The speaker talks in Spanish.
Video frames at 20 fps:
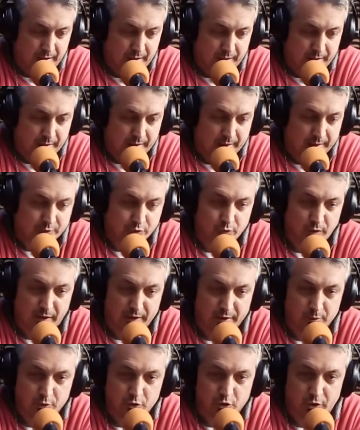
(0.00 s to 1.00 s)
eh, que
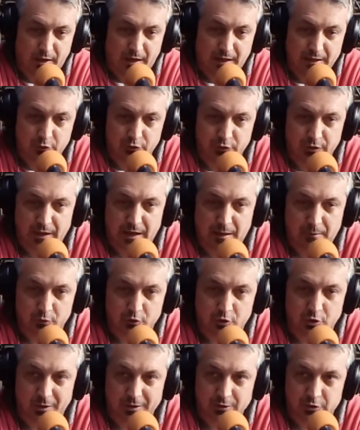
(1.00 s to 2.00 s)
es una divisional donde
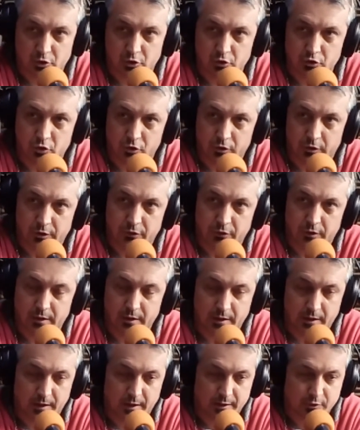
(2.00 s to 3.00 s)
la motivación yo
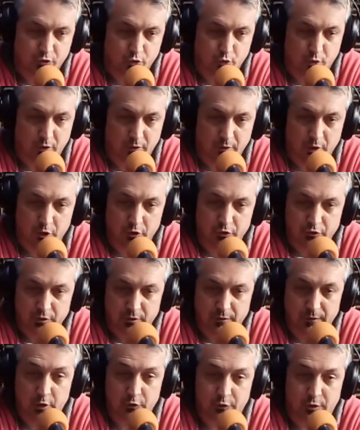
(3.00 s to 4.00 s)
creo que es uno de
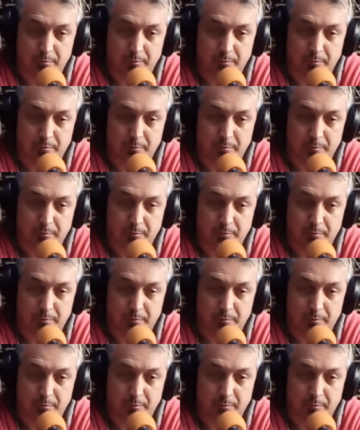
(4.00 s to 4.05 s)
los,